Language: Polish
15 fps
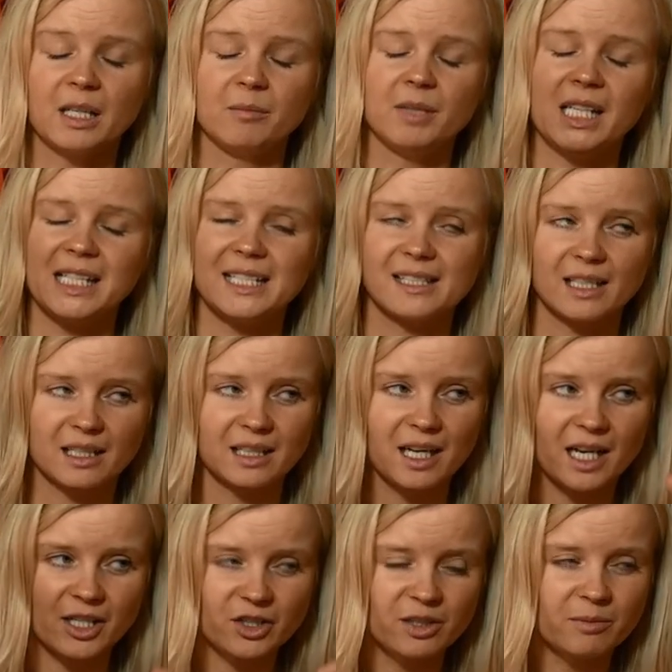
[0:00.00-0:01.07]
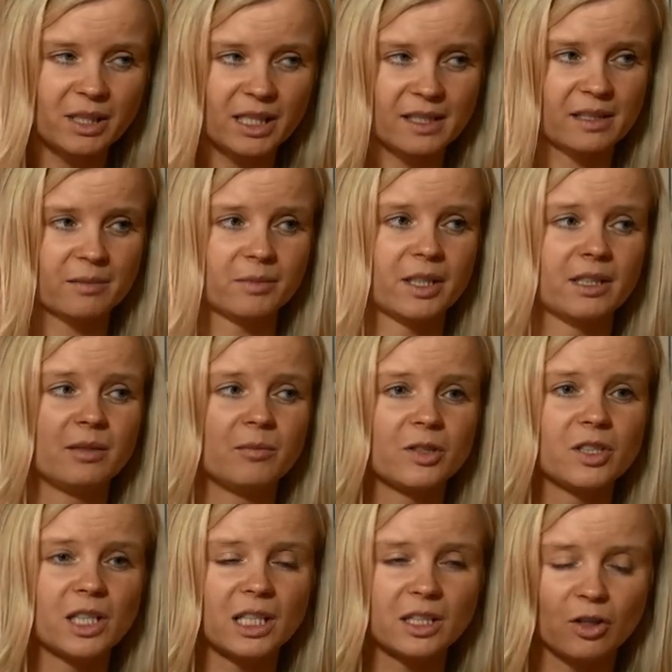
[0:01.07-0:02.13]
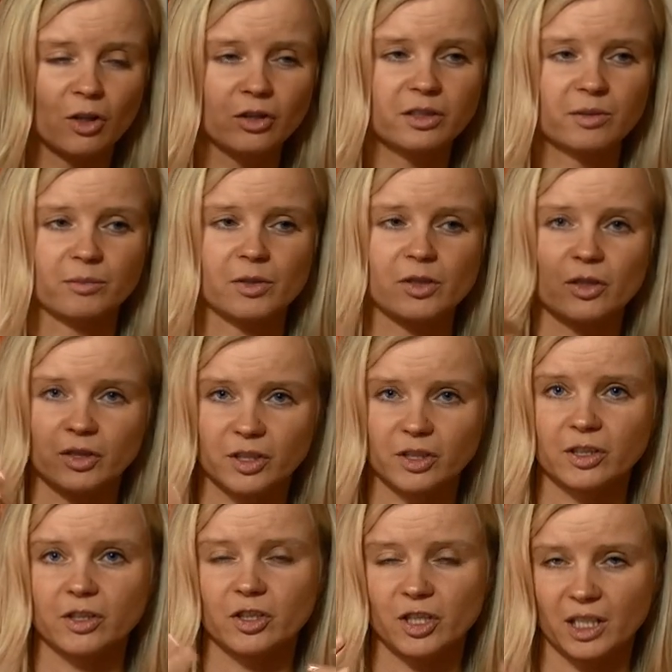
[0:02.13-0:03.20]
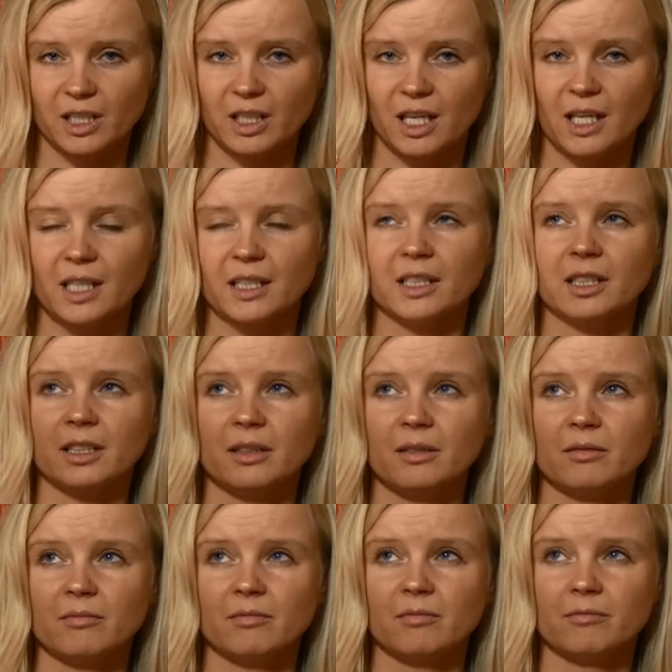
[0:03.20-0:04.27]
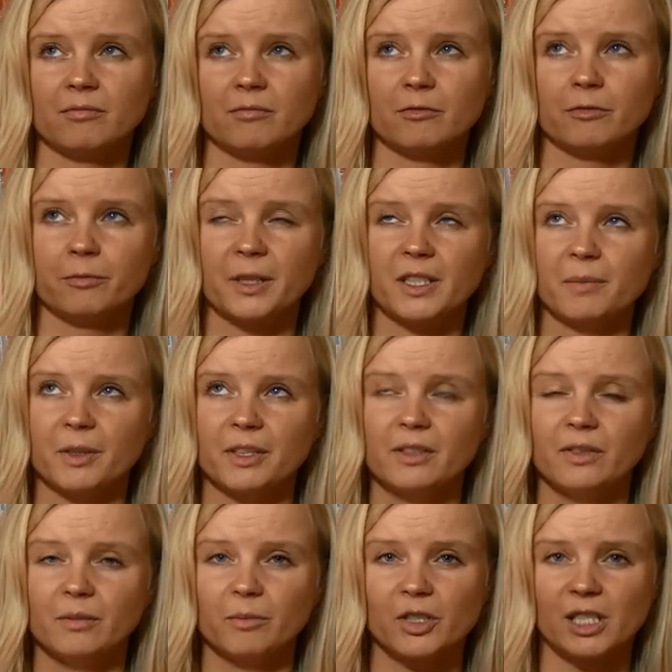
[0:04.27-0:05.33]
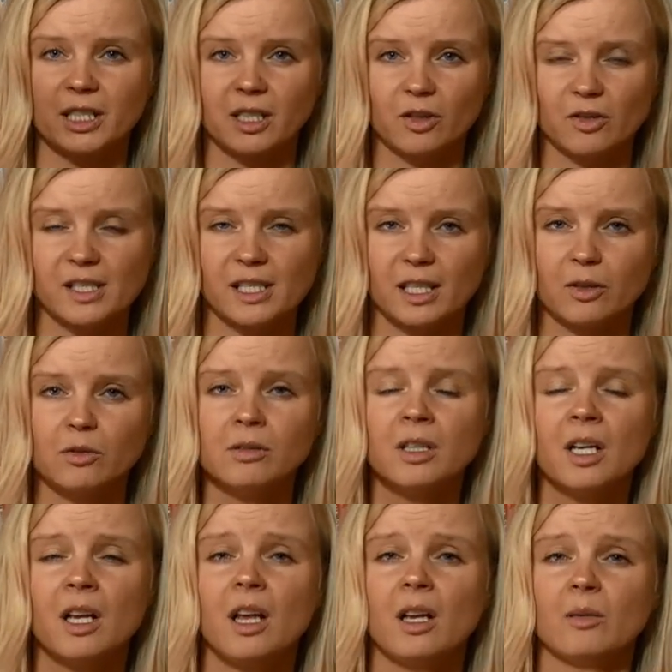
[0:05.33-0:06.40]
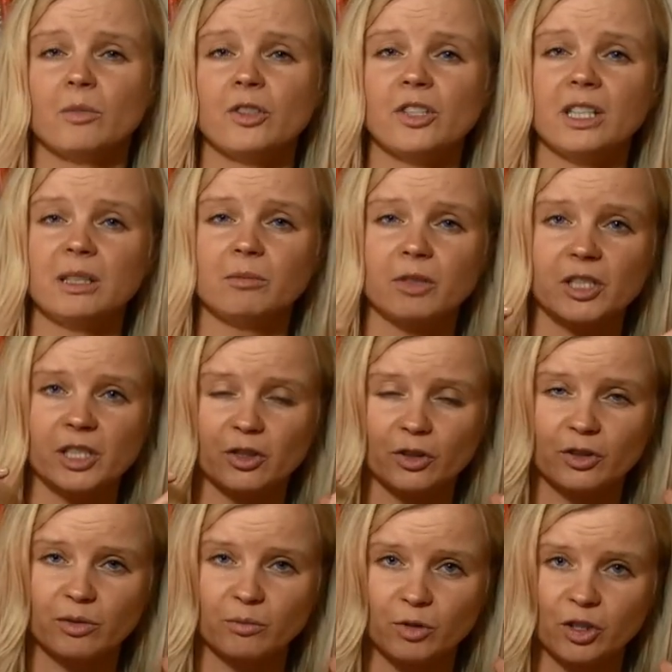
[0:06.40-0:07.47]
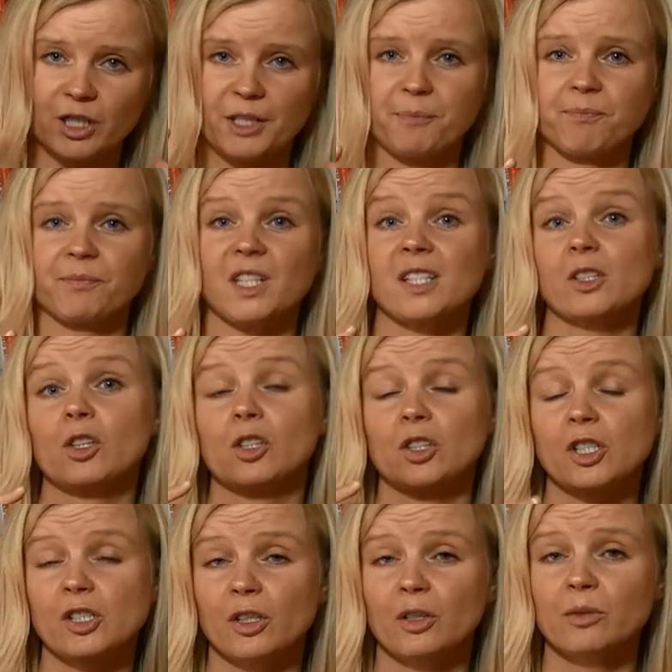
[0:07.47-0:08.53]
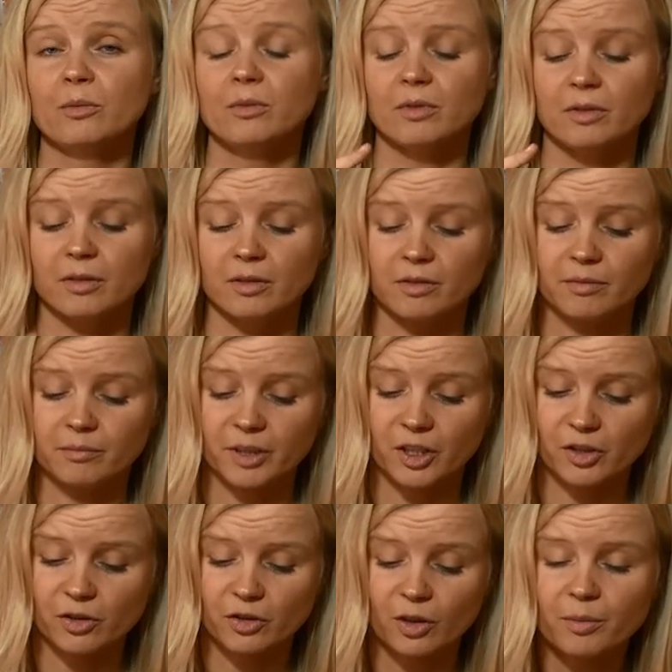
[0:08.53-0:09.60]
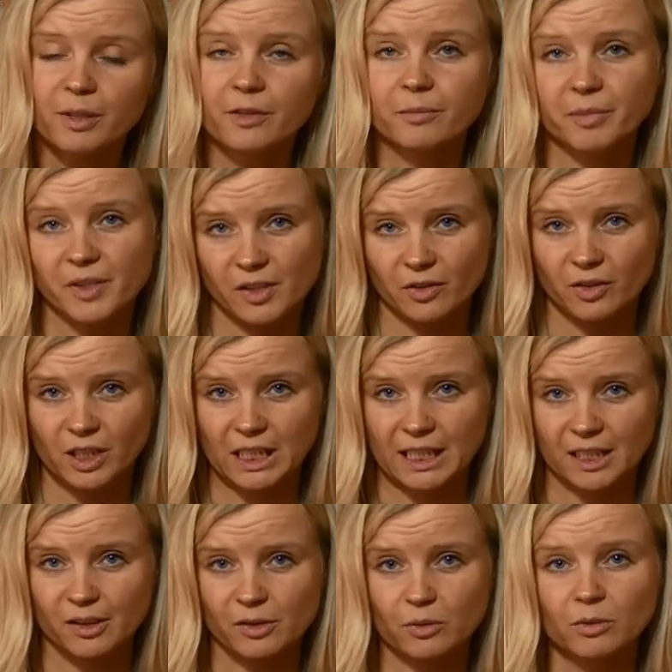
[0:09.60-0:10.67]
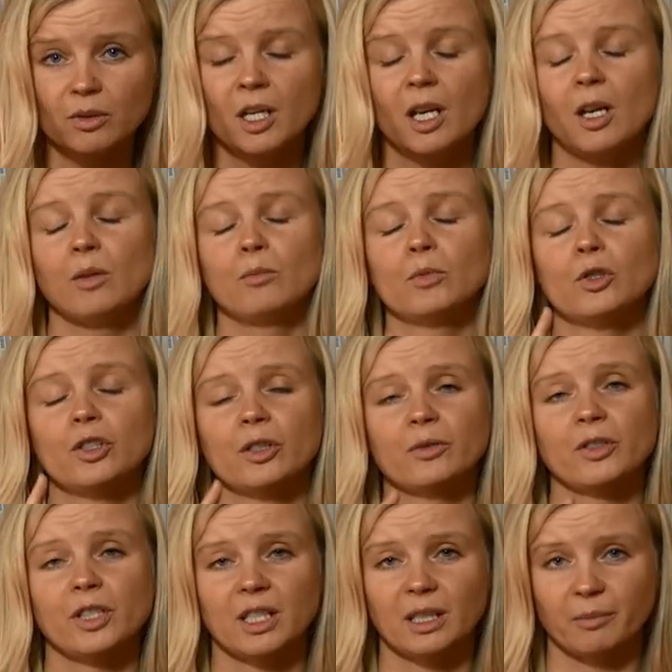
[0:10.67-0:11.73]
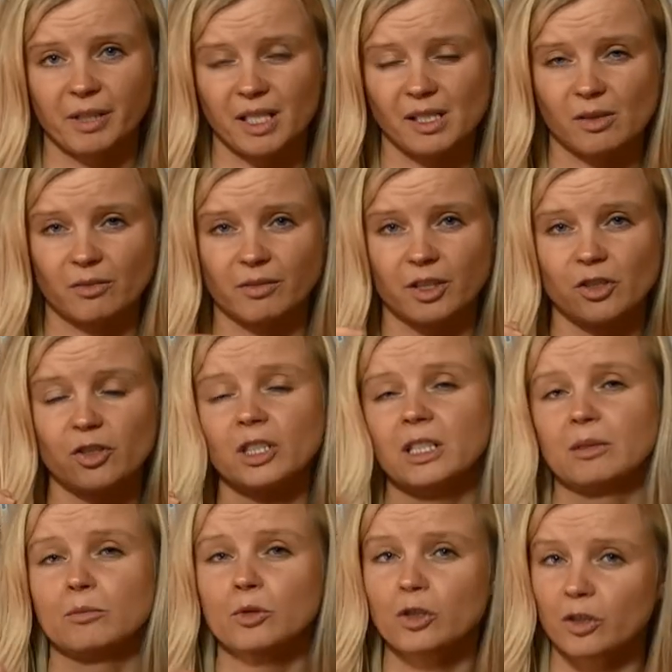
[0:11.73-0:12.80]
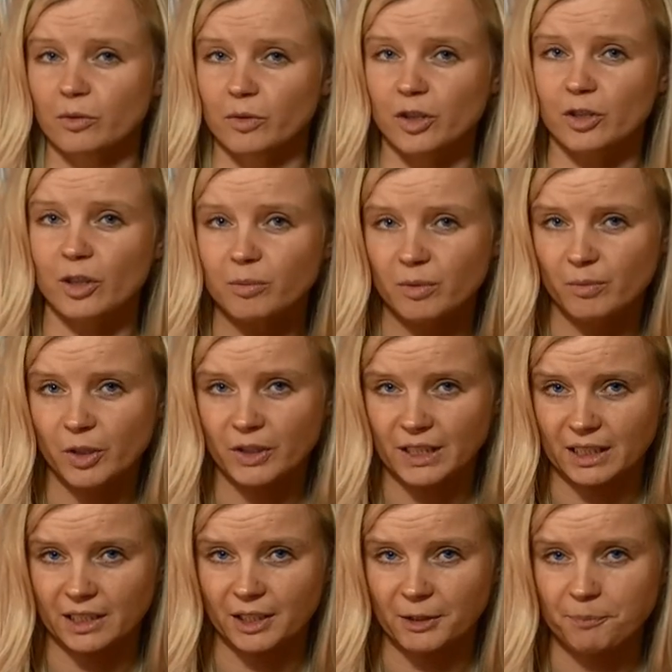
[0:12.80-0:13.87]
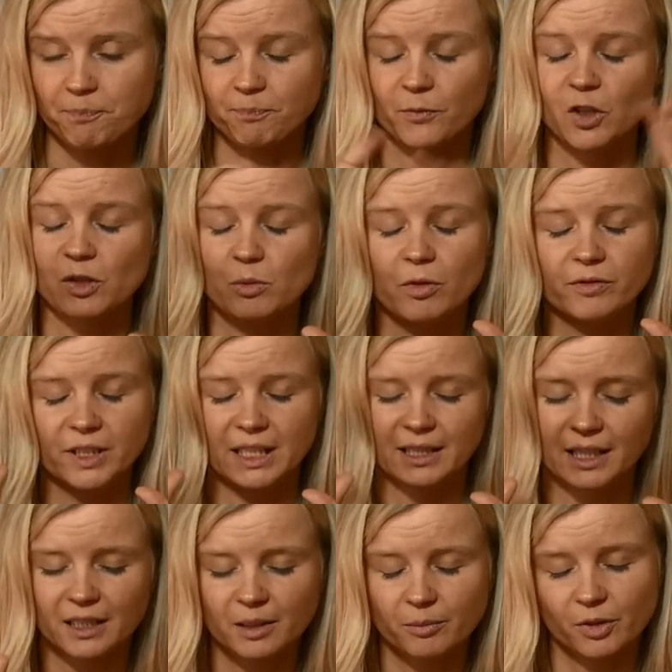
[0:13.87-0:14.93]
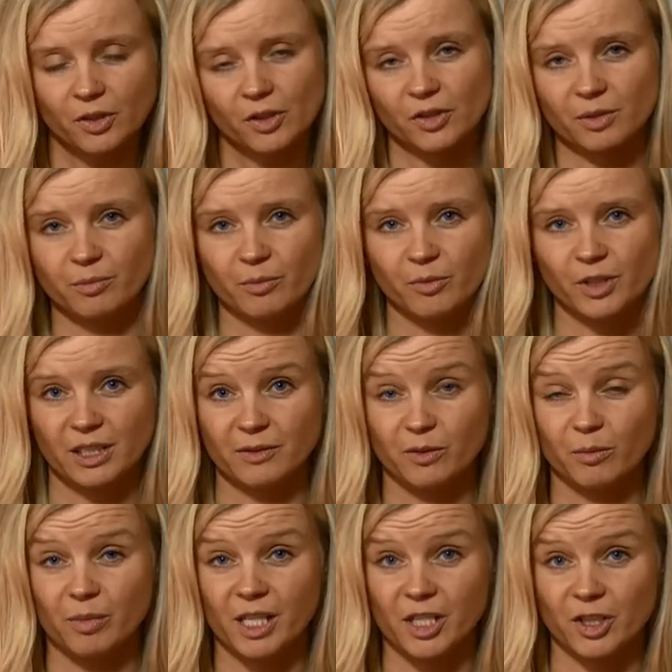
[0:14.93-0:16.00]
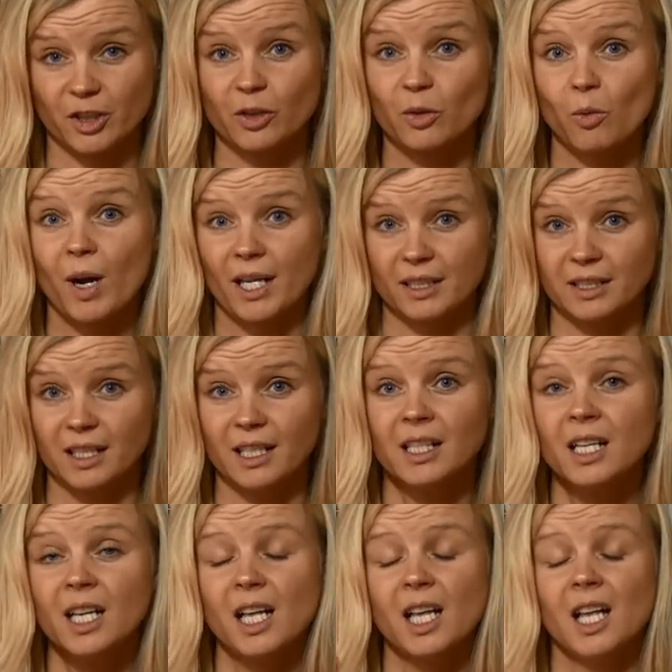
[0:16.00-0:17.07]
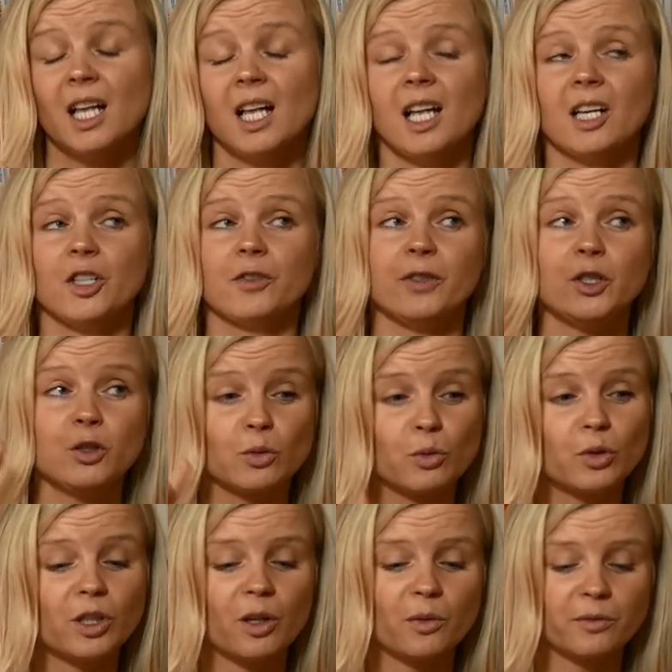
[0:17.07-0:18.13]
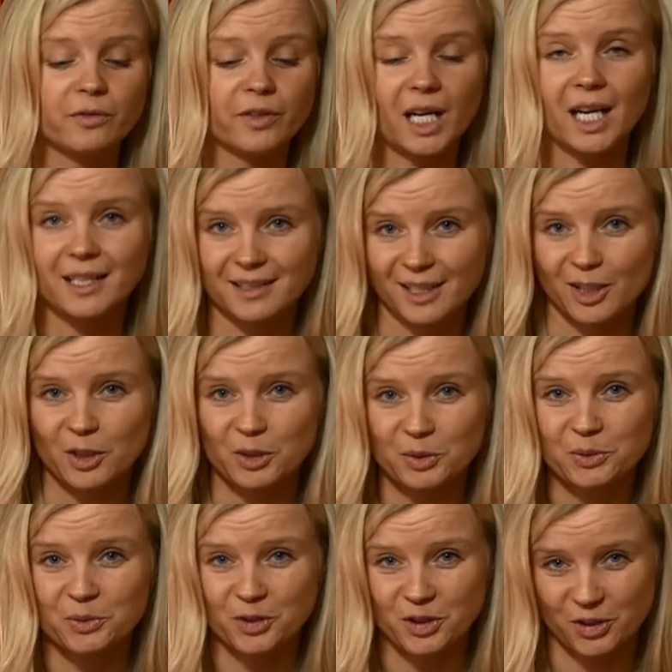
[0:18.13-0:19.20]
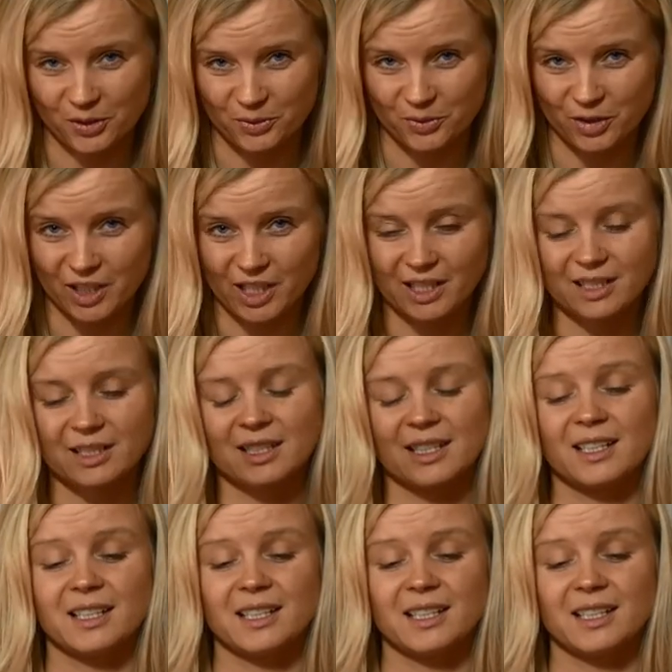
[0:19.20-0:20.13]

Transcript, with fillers: Mieli za każdym razem, kiedy myśleli o tym, co ich czeka i mm, w perspektywie myślenia o celu, musieli myśleć o tym, że skoro chcą mieć dobre wpisy do indeksu, muszą się napracować, czyli muszą iść do biblioteki, dosłownie takie procesy by musieli wyobrażać dokładnie, że wyszukują w katalogu książek,